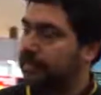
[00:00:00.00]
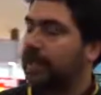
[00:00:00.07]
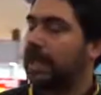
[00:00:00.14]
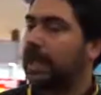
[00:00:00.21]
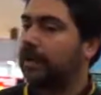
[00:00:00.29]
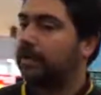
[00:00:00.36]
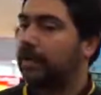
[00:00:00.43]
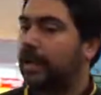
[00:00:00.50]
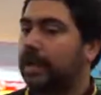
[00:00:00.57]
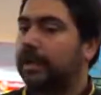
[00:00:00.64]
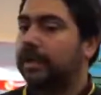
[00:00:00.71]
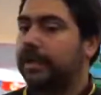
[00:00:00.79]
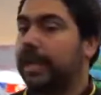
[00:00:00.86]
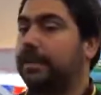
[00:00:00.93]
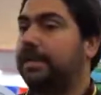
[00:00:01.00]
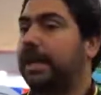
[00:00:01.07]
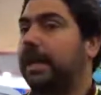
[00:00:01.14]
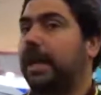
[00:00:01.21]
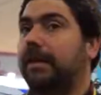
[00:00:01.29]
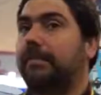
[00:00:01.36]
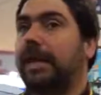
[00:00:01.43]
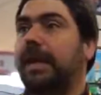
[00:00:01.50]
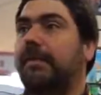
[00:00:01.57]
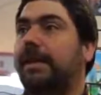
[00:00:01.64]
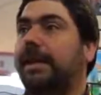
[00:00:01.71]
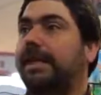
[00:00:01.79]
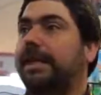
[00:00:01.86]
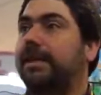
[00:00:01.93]
Claro, sí, mira, en
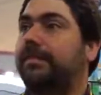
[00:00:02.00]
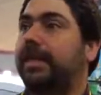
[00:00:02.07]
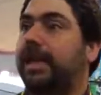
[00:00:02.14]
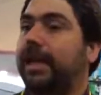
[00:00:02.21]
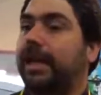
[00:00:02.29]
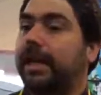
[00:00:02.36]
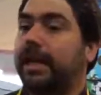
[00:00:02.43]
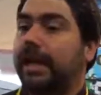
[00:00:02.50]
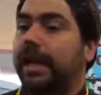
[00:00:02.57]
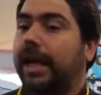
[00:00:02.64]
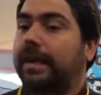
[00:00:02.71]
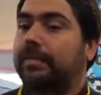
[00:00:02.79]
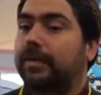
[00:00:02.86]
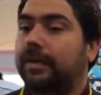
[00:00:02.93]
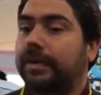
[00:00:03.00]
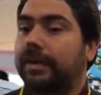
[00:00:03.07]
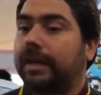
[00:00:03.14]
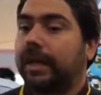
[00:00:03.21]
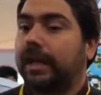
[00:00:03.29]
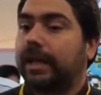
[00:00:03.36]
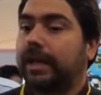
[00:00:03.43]
Malabares siempre hemos